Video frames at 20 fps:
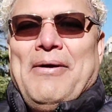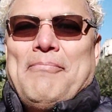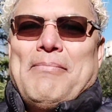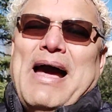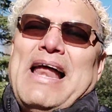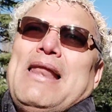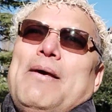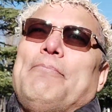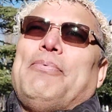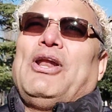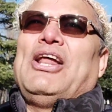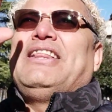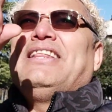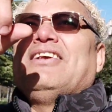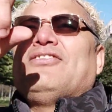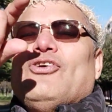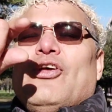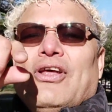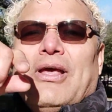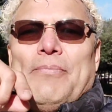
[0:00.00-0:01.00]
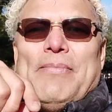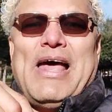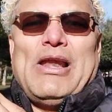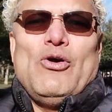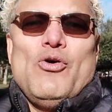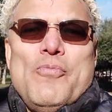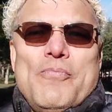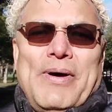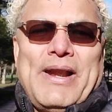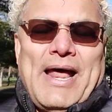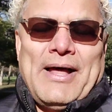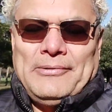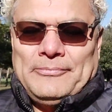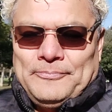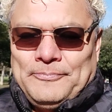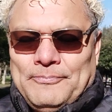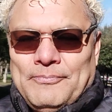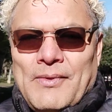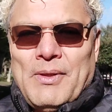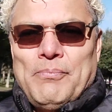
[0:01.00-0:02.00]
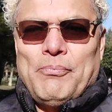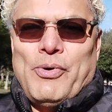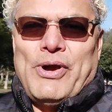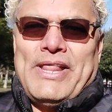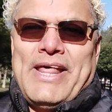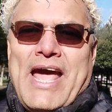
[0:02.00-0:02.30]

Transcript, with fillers: Vale, pero este sol que me alumbra, pues